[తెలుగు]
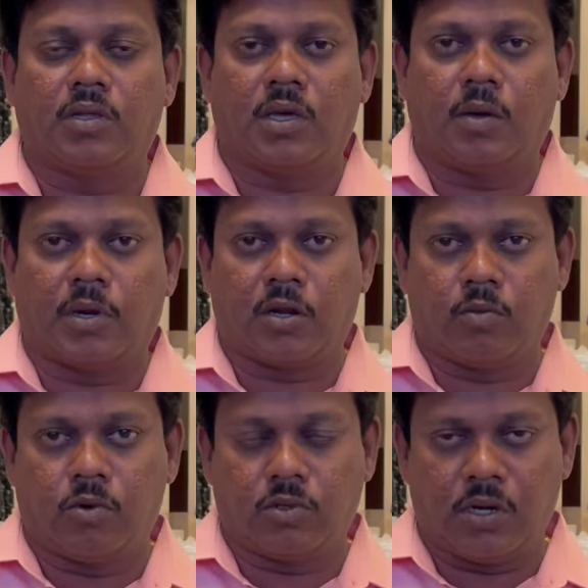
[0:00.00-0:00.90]
అయితే
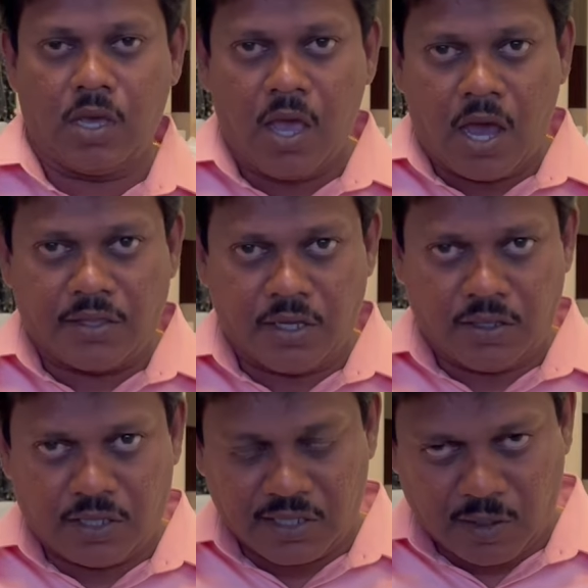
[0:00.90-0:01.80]
ప్రారంభమవుతున్నాయి అయితే
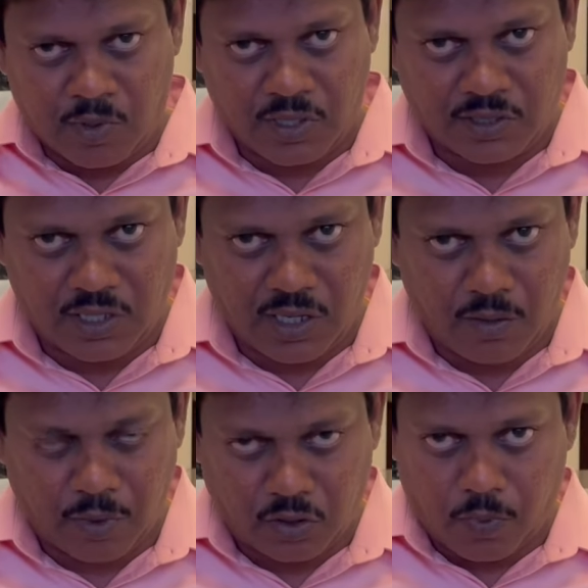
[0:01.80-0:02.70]
దీనికి సంబంధించి
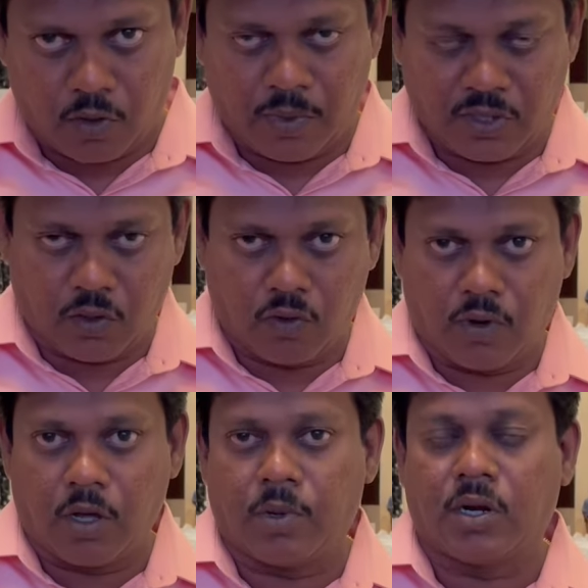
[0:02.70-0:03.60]
మనతో పాటు మంత్రి
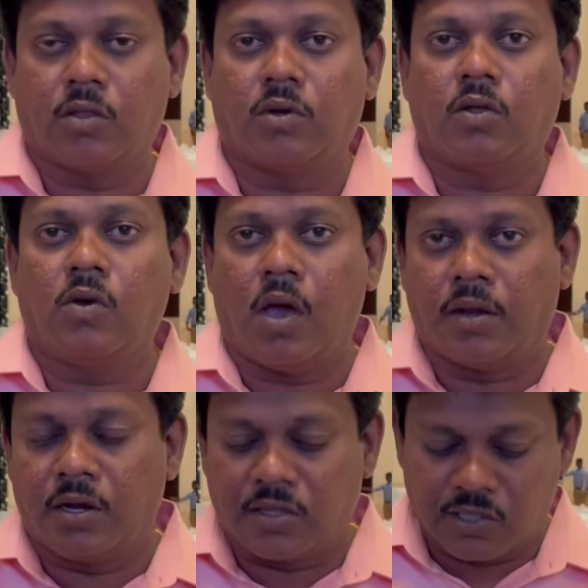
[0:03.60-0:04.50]
గుడివాడ అమర్నాథ్ ఉన్నారు
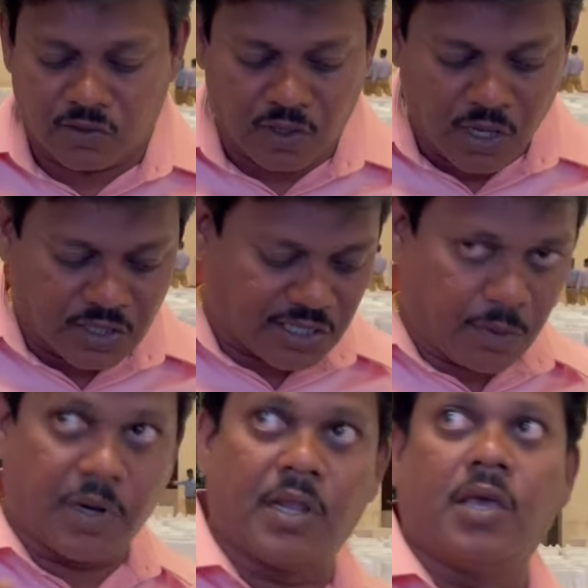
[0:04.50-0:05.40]
ఆయన అడిగి తెలుసుకుందాం సార్
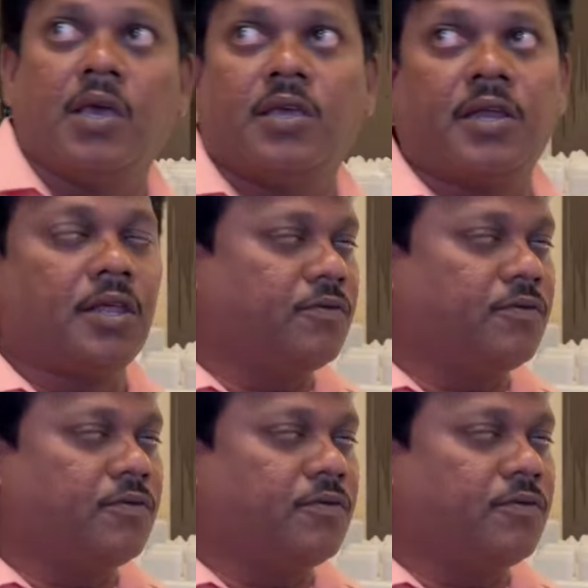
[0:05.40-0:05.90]
చెప్పండి ఏంటి